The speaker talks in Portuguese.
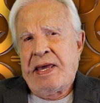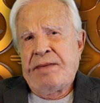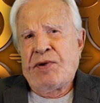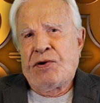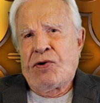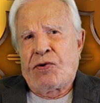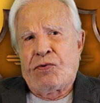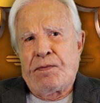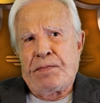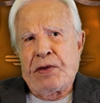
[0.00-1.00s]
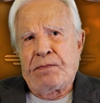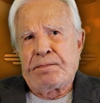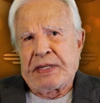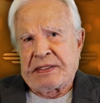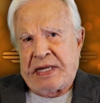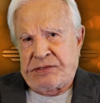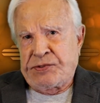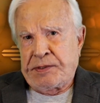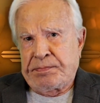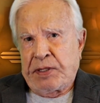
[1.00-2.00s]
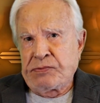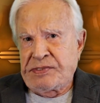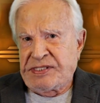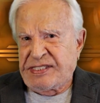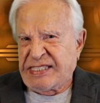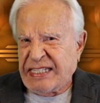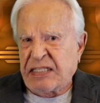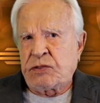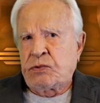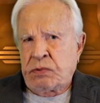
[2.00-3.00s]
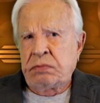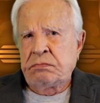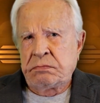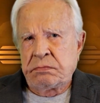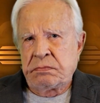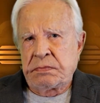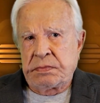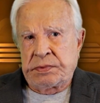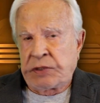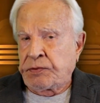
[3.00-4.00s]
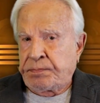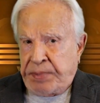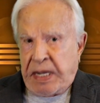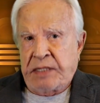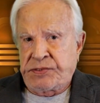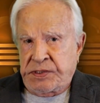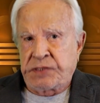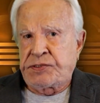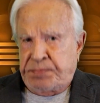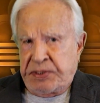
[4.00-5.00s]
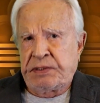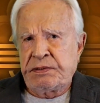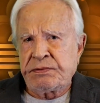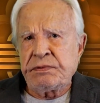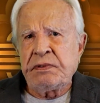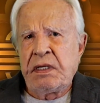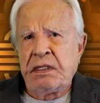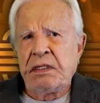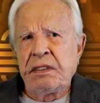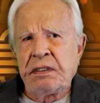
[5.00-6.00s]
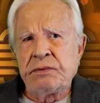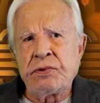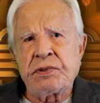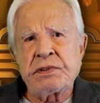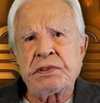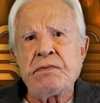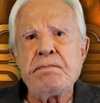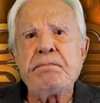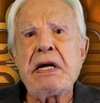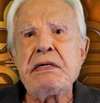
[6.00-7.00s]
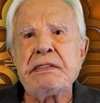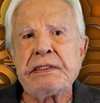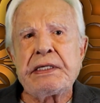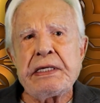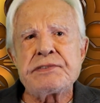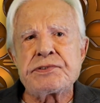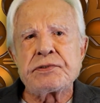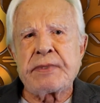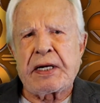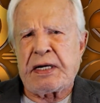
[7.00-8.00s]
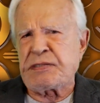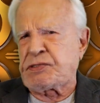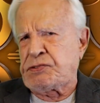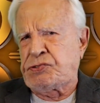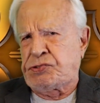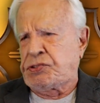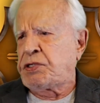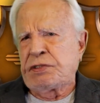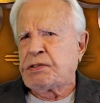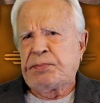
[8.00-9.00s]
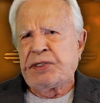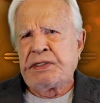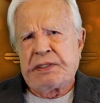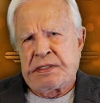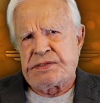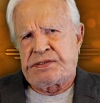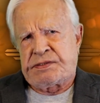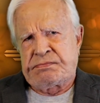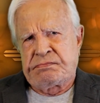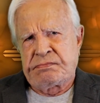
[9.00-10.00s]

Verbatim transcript: É melhor comer um pedaço de pão seco, tendo paz de espírito, do que ter um banquete numa casa cheia de brigas.